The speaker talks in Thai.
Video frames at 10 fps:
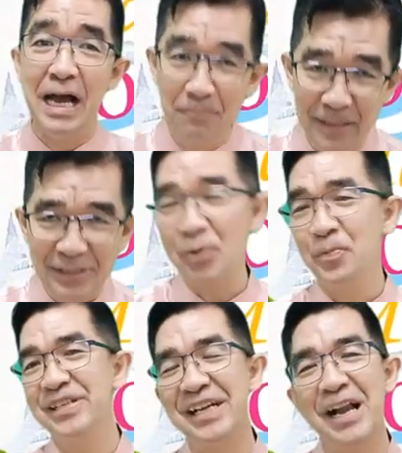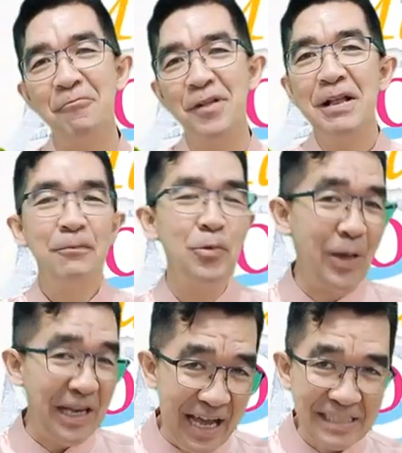งไม่จบนะครับเพราะ
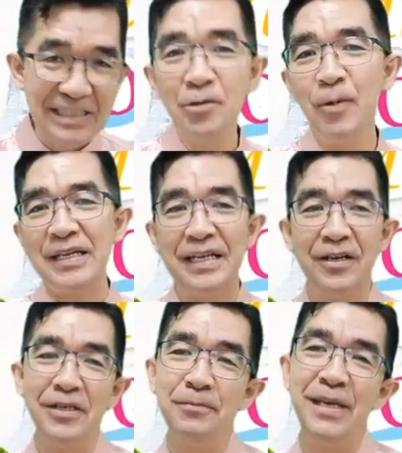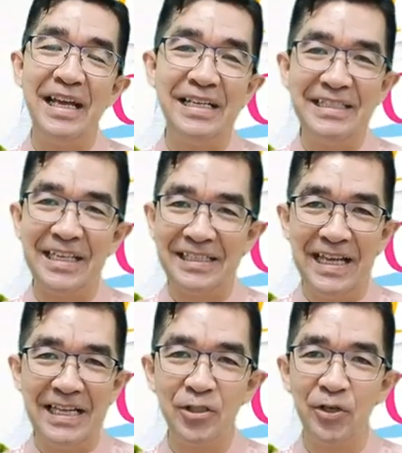ว่าหลายจังหวัดเนี่ยเขายังมีการจัด
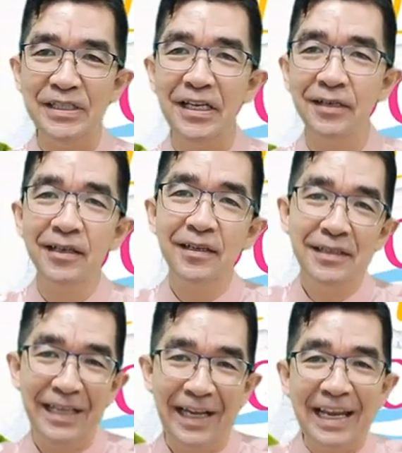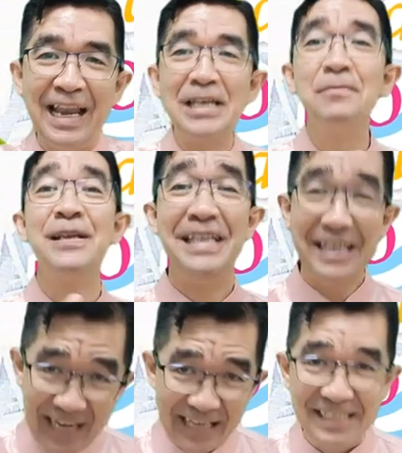งานต่อเนื่อง ยังไหลไปได้
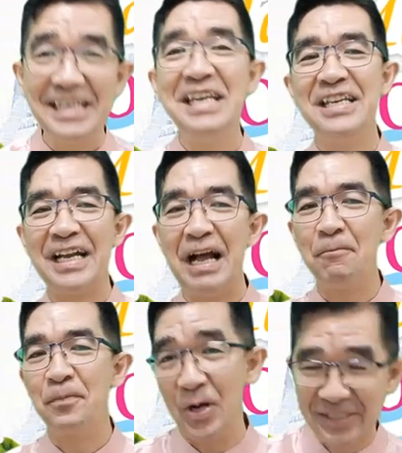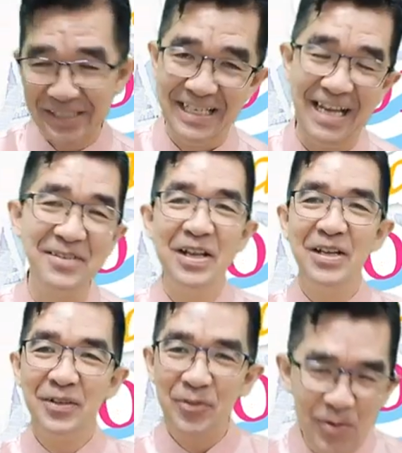อีกหลายที่นะครับเพราะฉะนั้น
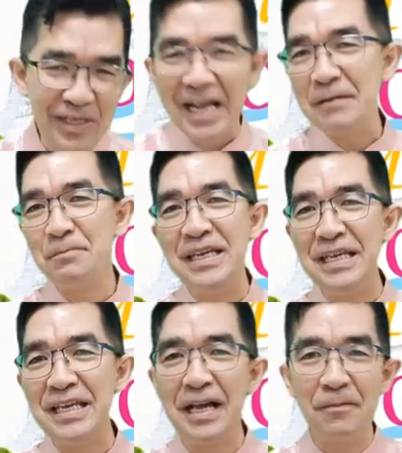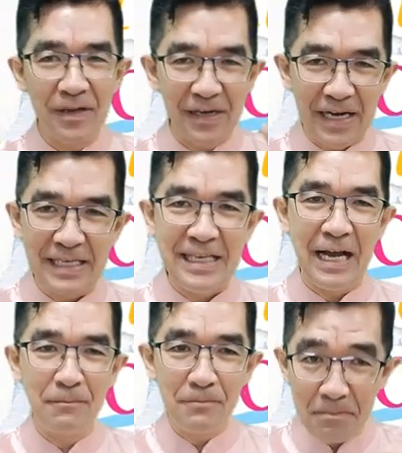สงกรานปีนี้ครับใคร
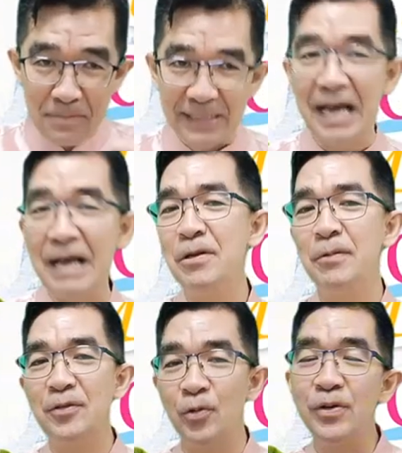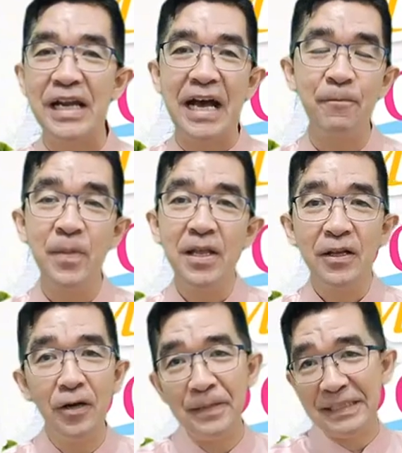ยังไม่เปียกน้ำในวันสงกรานต์
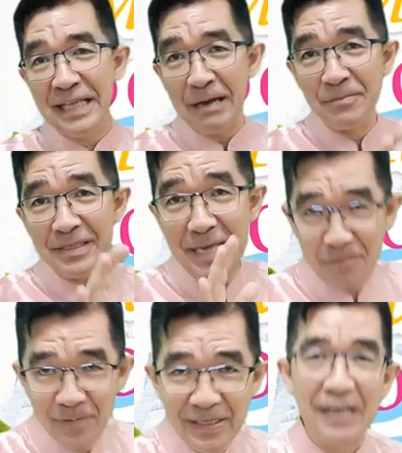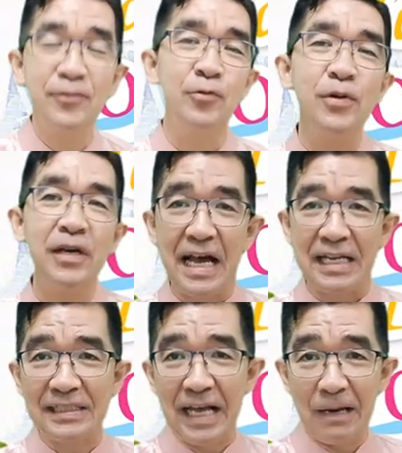ก็ไปตามเก็บงานสงกรา
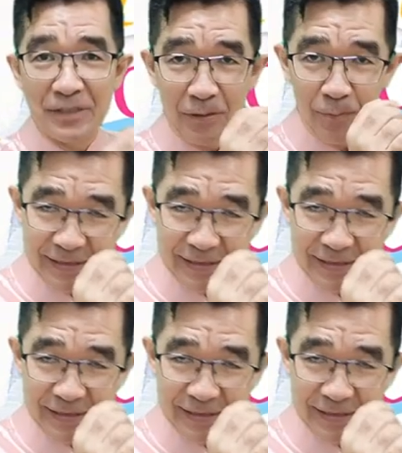นต์ตามจังหวัด